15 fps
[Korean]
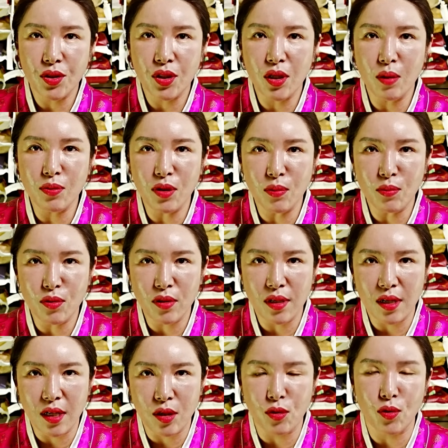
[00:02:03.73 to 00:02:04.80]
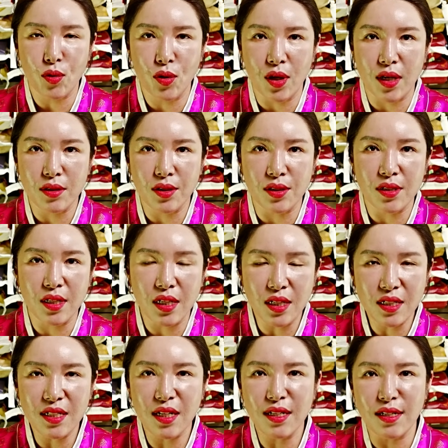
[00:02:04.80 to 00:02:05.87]
취업 성부를 이루기 위해서는
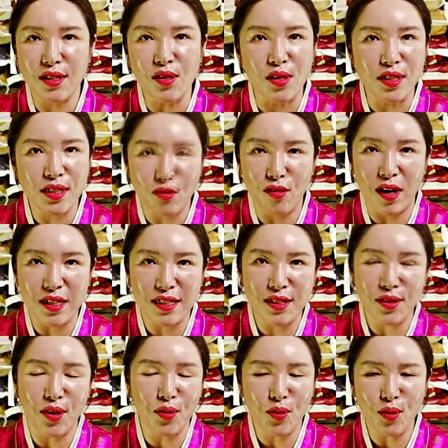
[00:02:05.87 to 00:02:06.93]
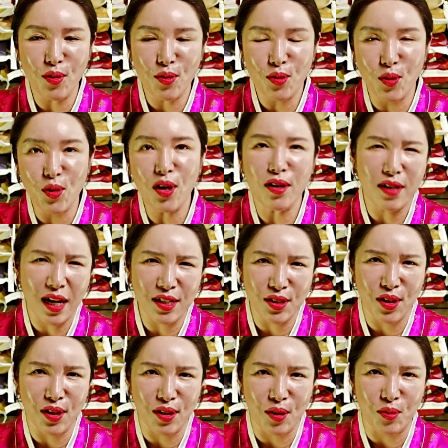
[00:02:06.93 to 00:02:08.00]
일자리를 열심히 구하시려고 노력을
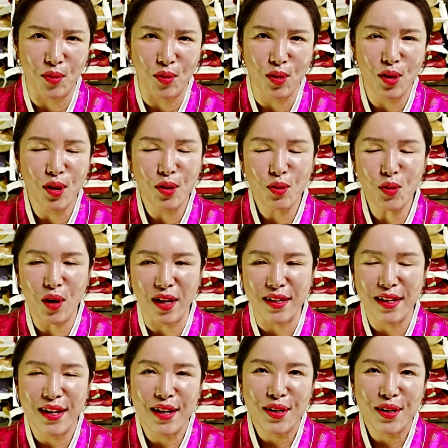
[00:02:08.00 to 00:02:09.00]
하셔야 되고 또한